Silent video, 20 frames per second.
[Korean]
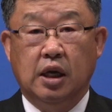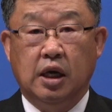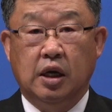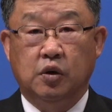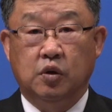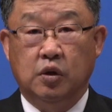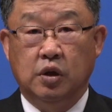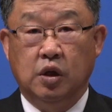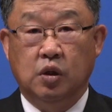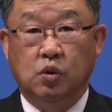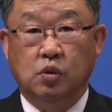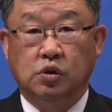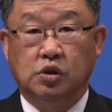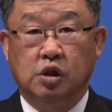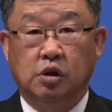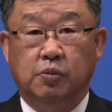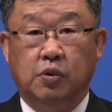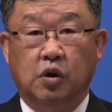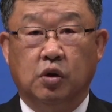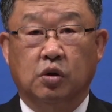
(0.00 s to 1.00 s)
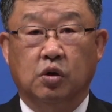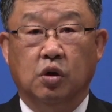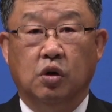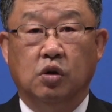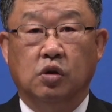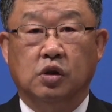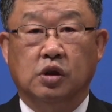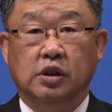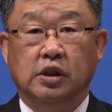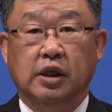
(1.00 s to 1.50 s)
아론의 옷을
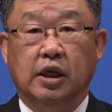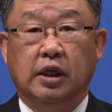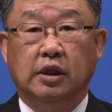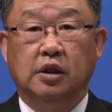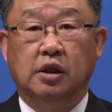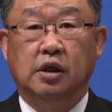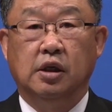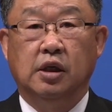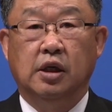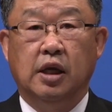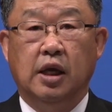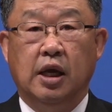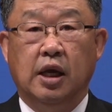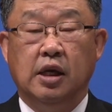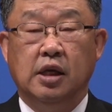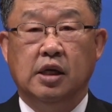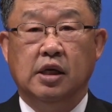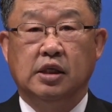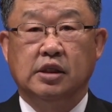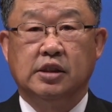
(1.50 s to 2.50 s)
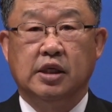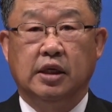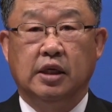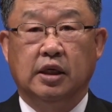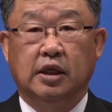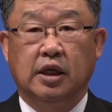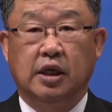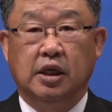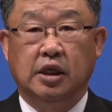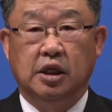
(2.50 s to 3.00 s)
벗겨 그의 아들
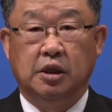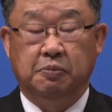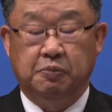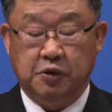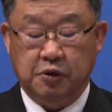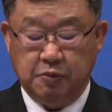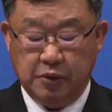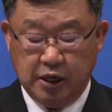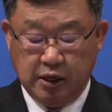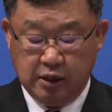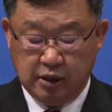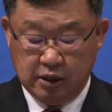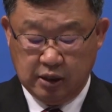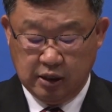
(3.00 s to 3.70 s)
엘라셀에게 입힘해